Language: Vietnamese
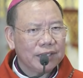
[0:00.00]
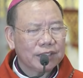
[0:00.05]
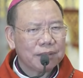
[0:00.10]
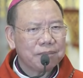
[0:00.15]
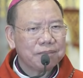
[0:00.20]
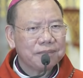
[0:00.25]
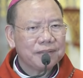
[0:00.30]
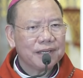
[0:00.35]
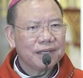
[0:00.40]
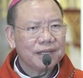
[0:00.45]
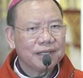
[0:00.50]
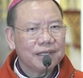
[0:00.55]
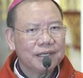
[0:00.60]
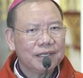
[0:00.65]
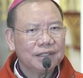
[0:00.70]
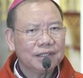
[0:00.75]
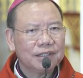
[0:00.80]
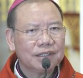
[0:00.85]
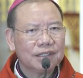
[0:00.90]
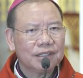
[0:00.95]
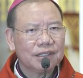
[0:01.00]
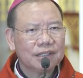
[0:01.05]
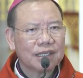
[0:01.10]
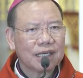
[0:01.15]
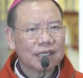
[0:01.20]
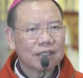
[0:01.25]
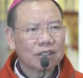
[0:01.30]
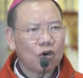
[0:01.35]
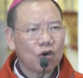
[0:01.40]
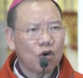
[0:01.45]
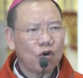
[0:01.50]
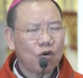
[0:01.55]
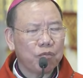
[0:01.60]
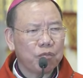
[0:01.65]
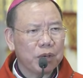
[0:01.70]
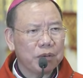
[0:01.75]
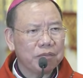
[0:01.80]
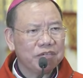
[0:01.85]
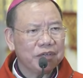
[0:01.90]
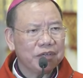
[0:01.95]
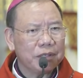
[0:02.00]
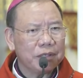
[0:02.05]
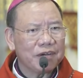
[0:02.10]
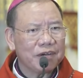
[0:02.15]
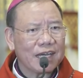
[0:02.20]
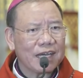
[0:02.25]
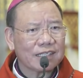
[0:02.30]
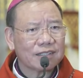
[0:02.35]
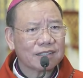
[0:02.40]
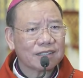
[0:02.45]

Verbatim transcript: chấp nhận hy sinh gian khổ bởi vì bà